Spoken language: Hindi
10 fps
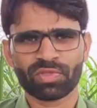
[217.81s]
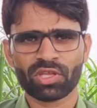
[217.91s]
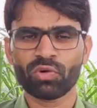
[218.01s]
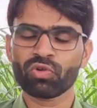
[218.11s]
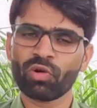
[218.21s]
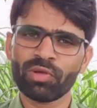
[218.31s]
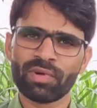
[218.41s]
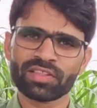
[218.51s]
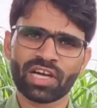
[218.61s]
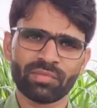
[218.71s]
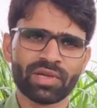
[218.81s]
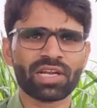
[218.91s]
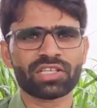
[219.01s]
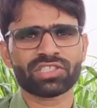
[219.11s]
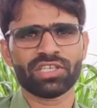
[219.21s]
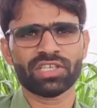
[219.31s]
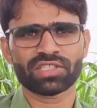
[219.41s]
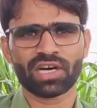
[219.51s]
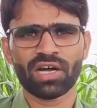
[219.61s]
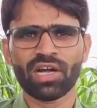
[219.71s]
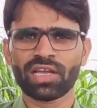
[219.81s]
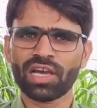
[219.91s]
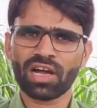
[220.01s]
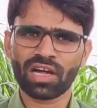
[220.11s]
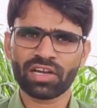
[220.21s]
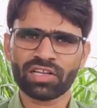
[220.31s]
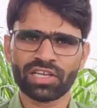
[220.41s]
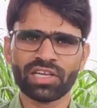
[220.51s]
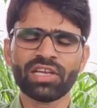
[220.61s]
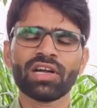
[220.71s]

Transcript: कि उनको भी मैदान में आना चाहिए था क्या कारण रहे